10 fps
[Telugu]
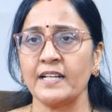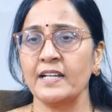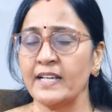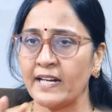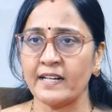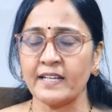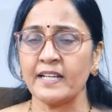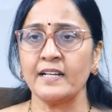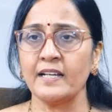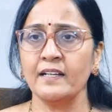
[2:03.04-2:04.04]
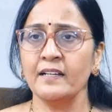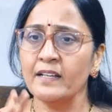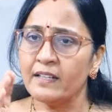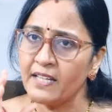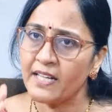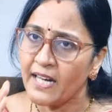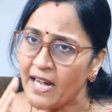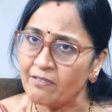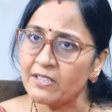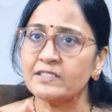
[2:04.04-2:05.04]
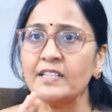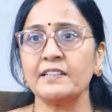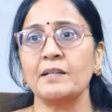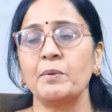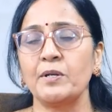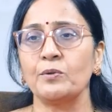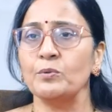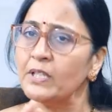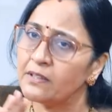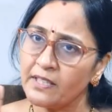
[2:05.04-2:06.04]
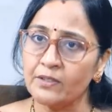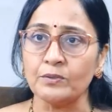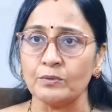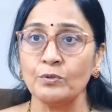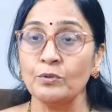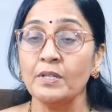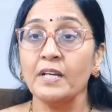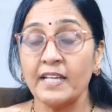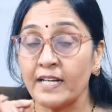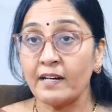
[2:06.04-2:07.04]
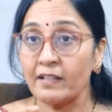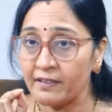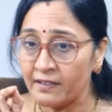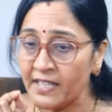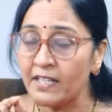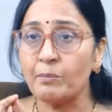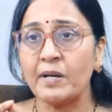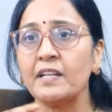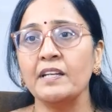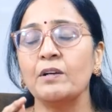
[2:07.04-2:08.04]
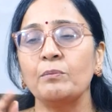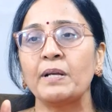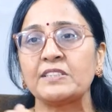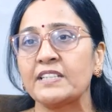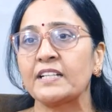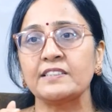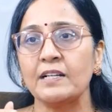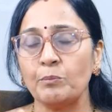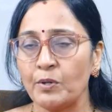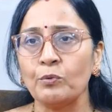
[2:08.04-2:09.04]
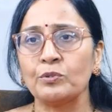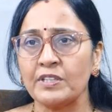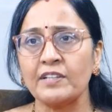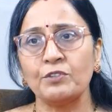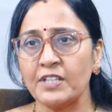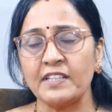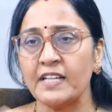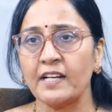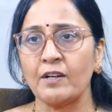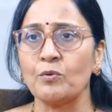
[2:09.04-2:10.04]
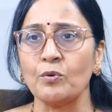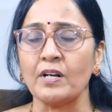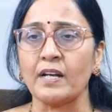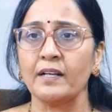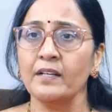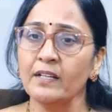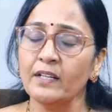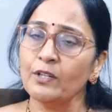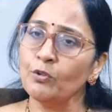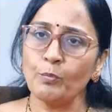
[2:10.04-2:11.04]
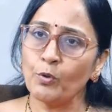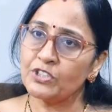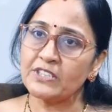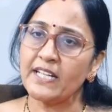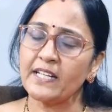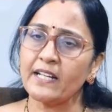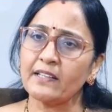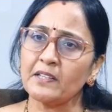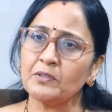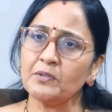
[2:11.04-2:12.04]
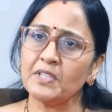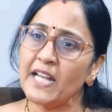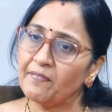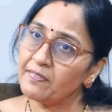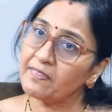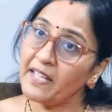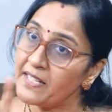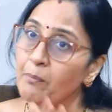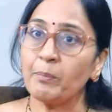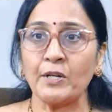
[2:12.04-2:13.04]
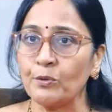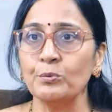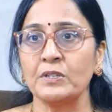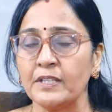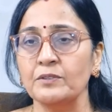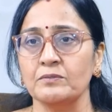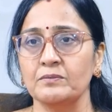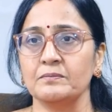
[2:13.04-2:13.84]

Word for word: వెళ్ళినా ఎక్కడికి వెళ్ళినా నీకు కావాల్సినంతే పెట్టుకుని తిను ఇక్కడ దీన్ని బట్టి నీకు బెస్ట్ ఎగ్జాంపుల్ అవుతుందేమో ఇది నేను అనుకుంటున్నా నువ్వు భోజనానికి వెళ్తావు ఎంతైనా పెట్టుకుని తిను